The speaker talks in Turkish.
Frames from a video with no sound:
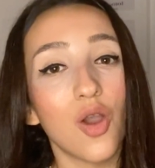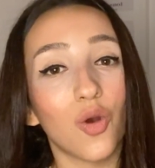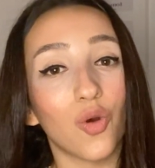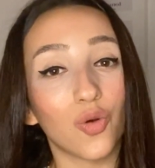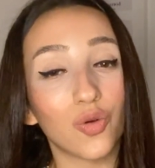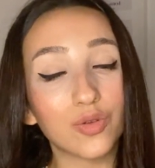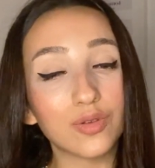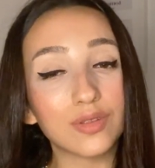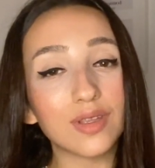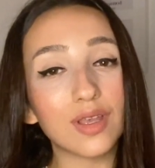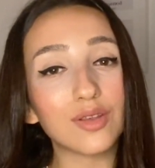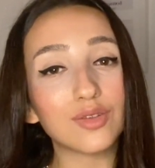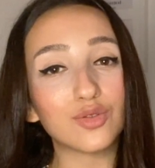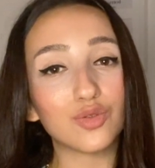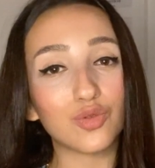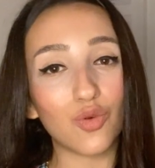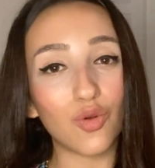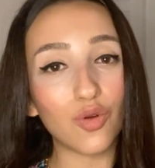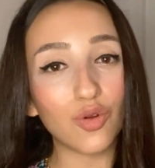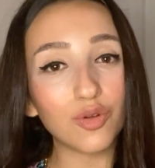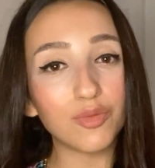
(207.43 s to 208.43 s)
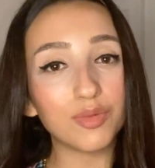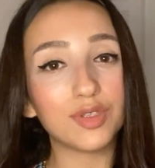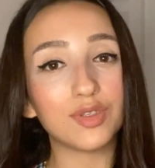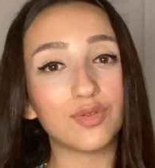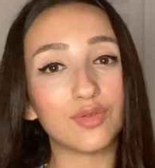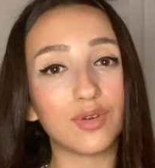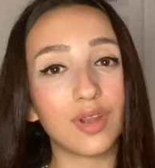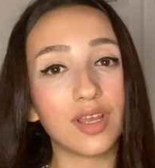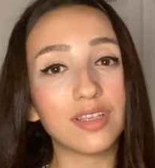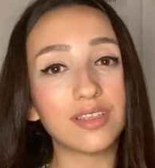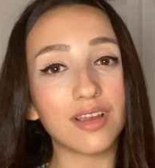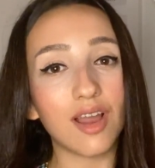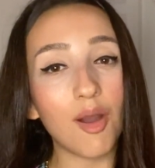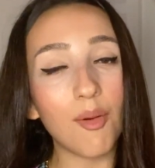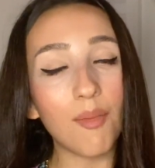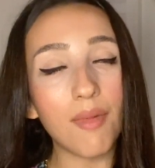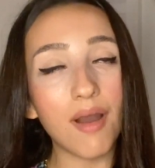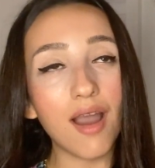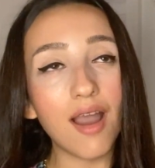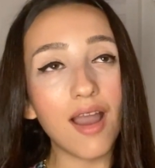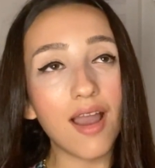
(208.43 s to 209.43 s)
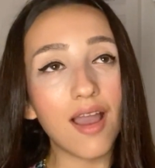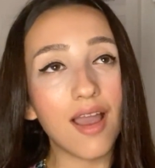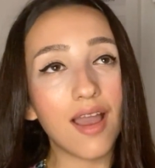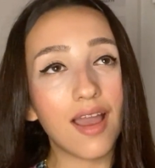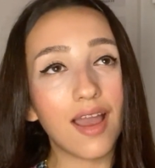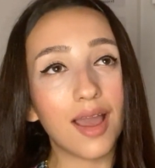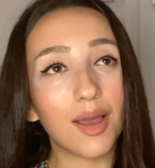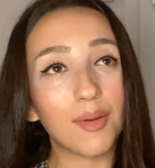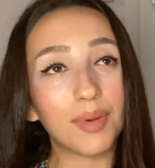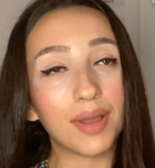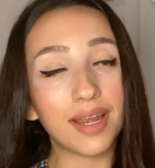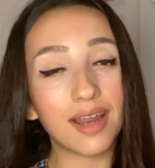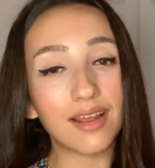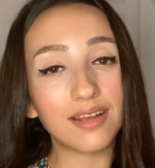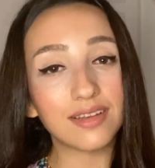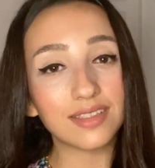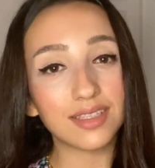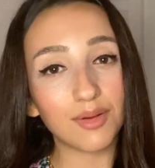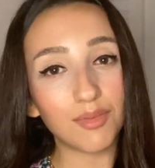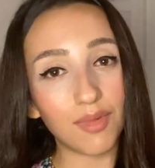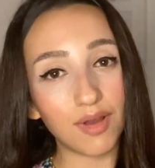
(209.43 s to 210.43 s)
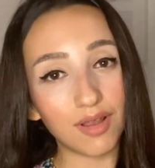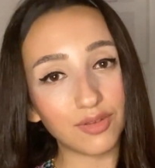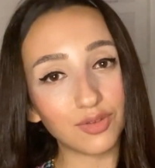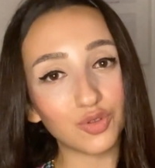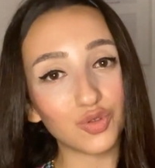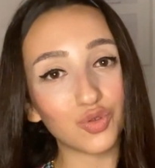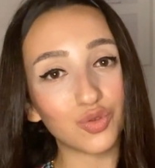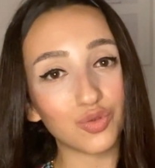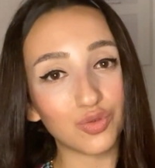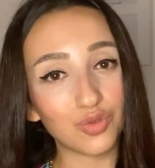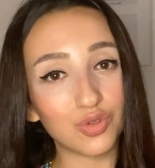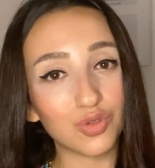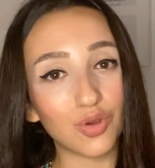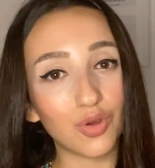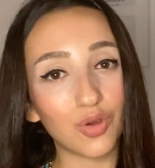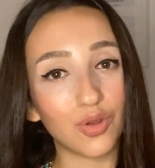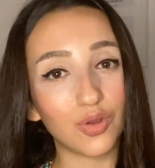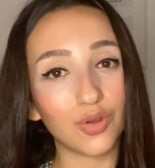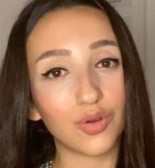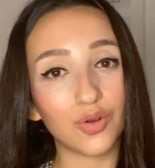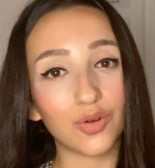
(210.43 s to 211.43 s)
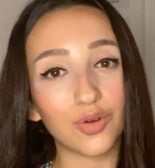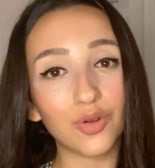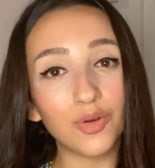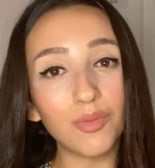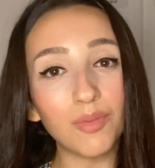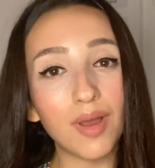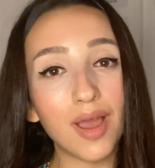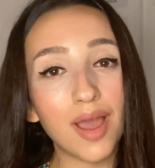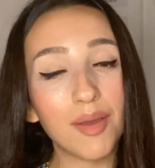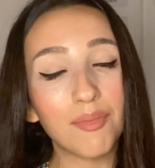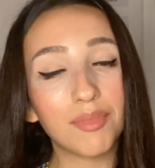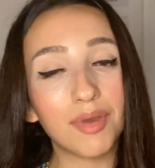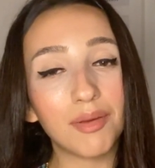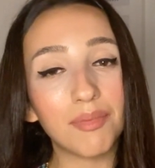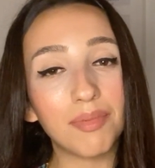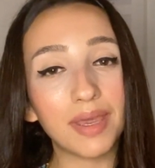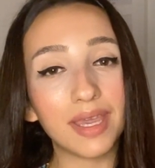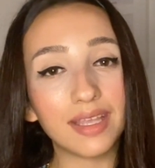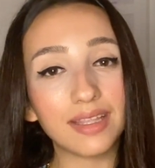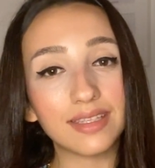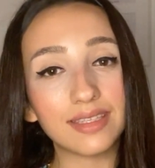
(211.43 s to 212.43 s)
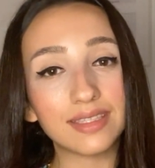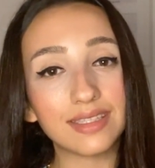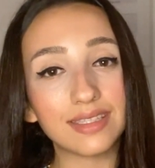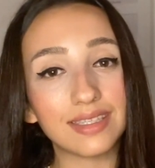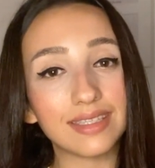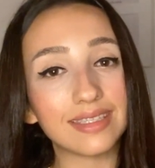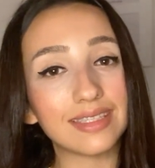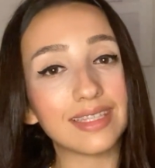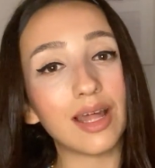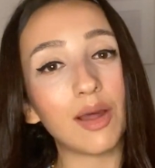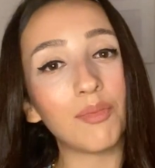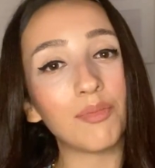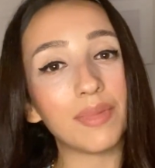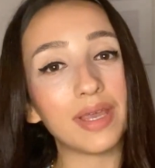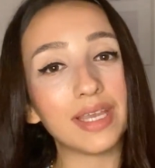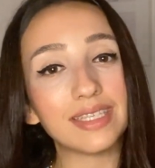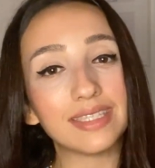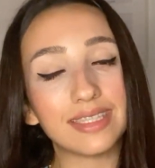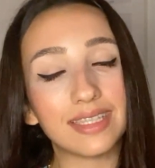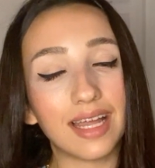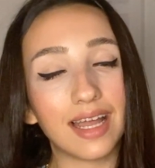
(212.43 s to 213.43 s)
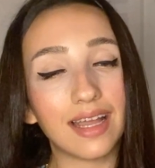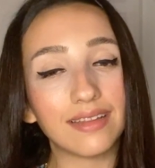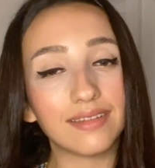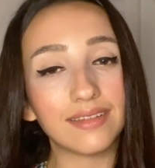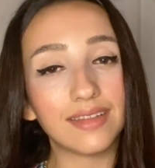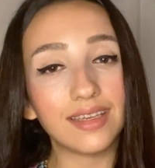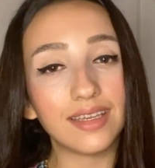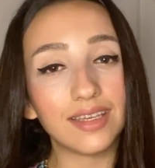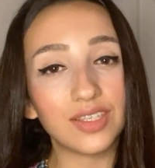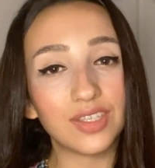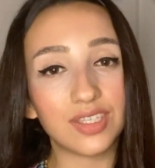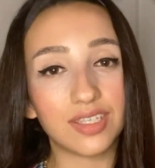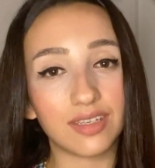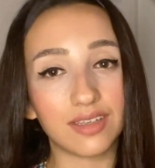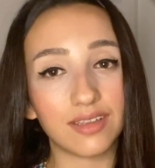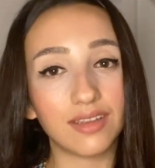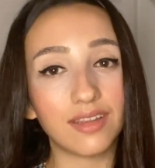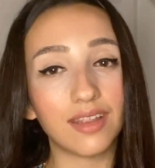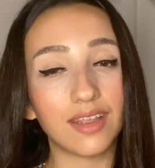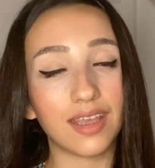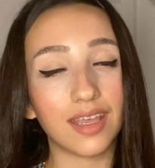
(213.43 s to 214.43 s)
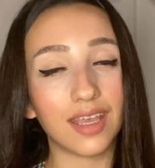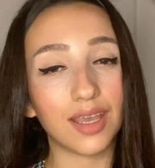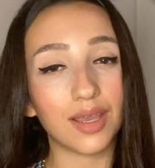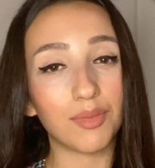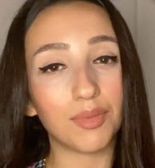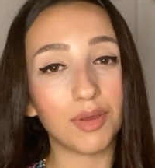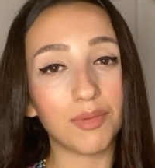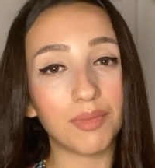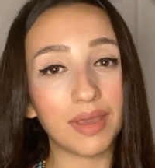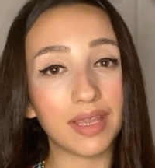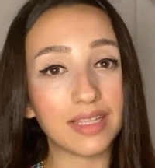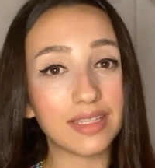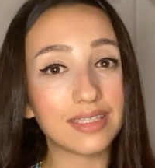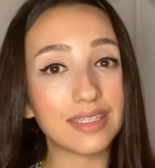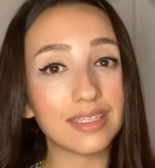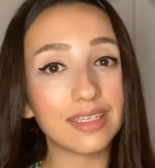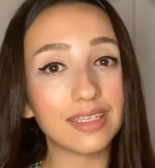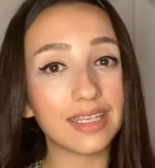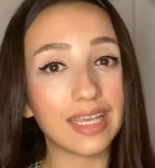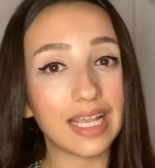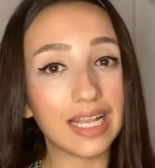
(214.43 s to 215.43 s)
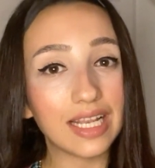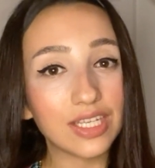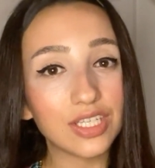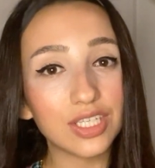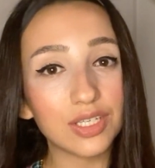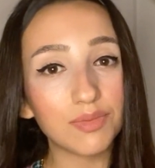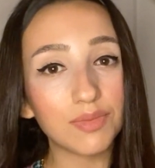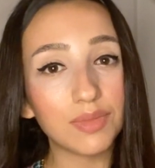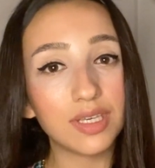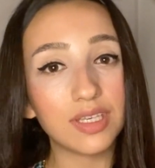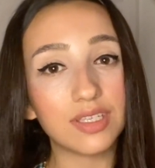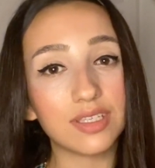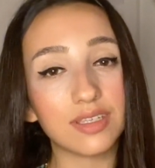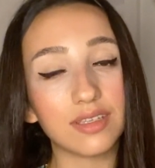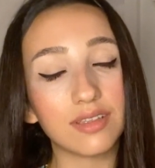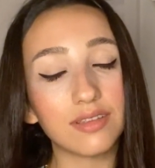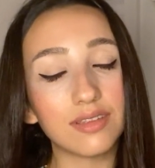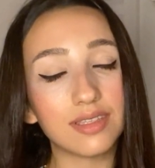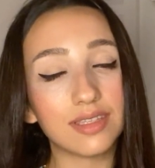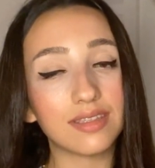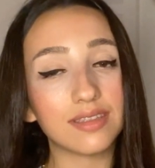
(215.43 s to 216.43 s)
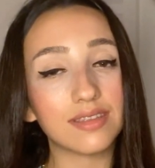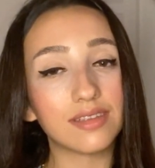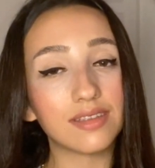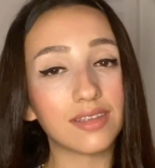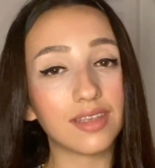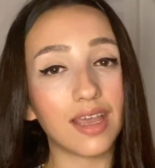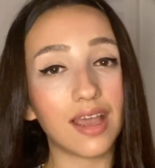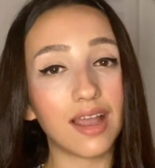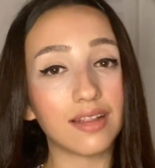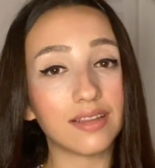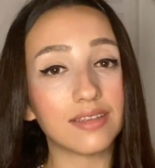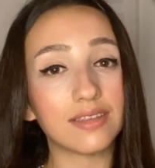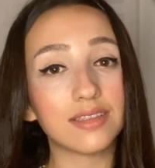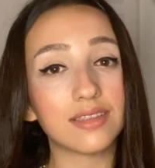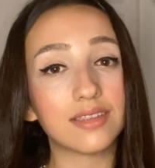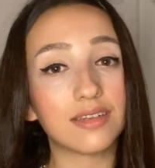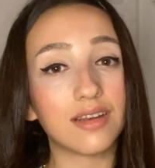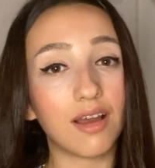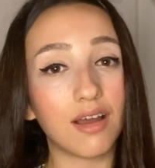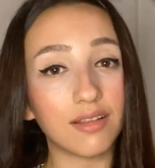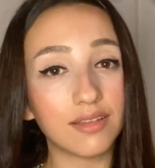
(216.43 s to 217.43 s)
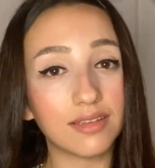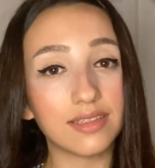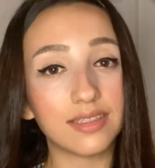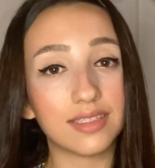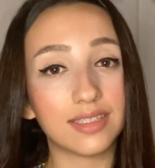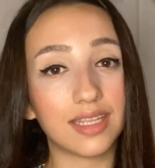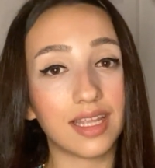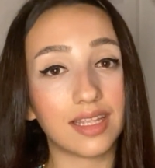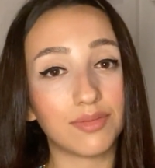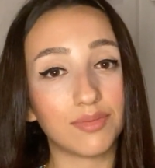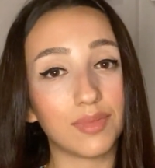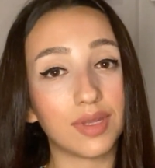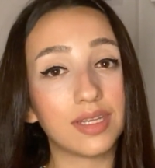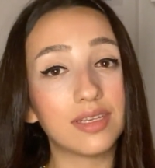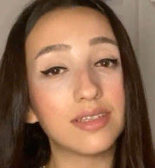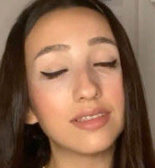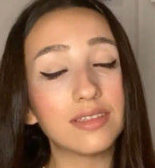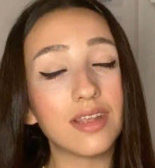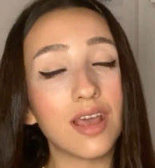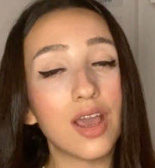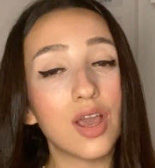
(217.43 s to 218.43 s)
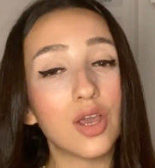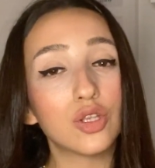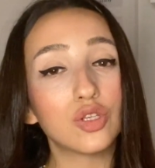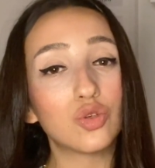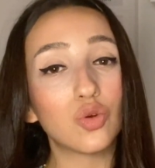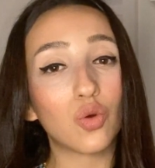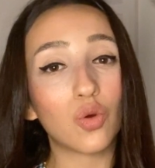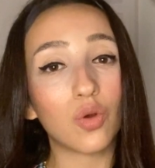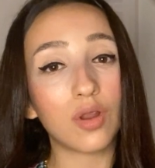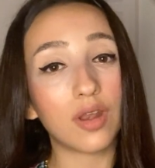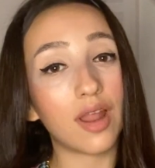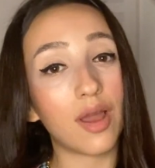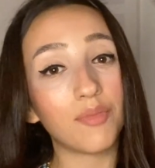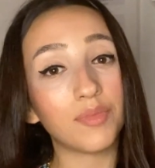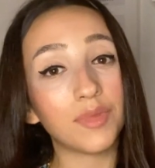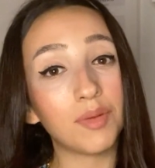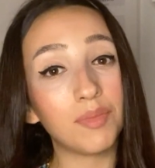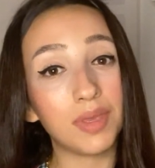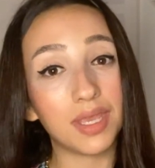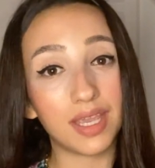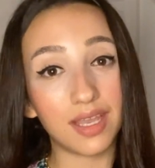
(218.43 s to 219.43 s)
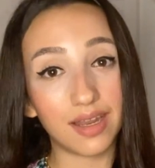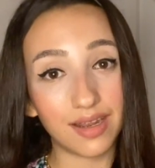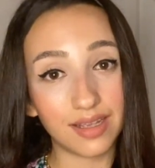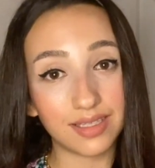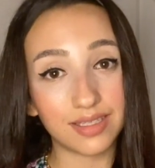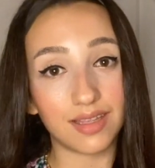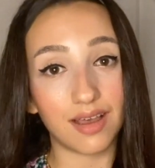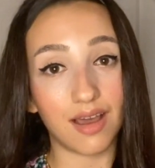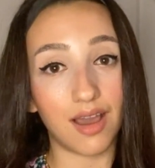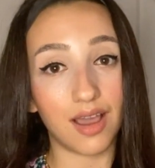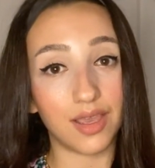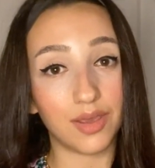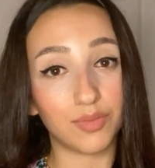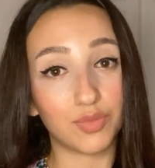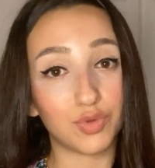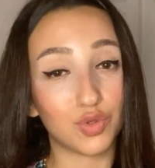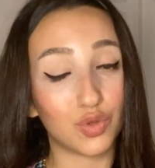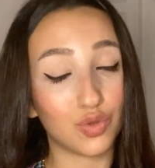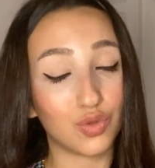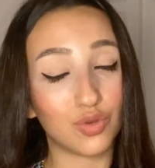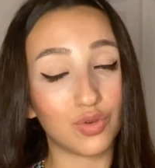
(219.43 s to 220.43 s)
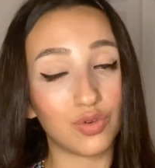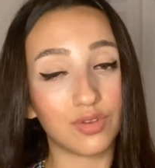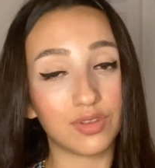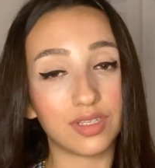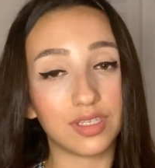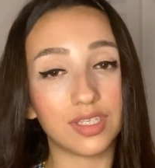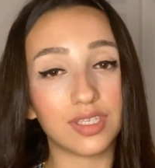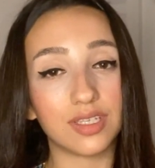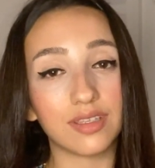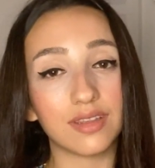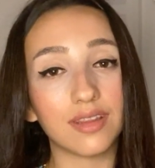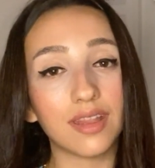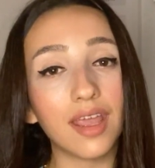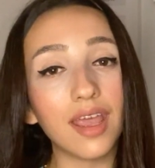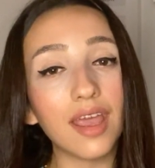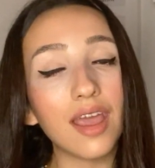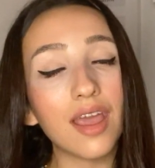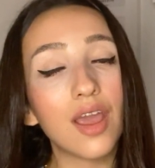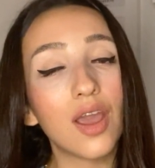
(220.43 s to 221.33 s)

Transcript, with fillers: O yüzden zorlu bir süreç ama e, ben her zaman şunu söylüyorum. Bebeğiniz sizden beslendiği için, e, bebeğinizin gelişimi için sizin kendinizi rahat hissetmeniz çok önemli bir yere sahip sütünüz içinde.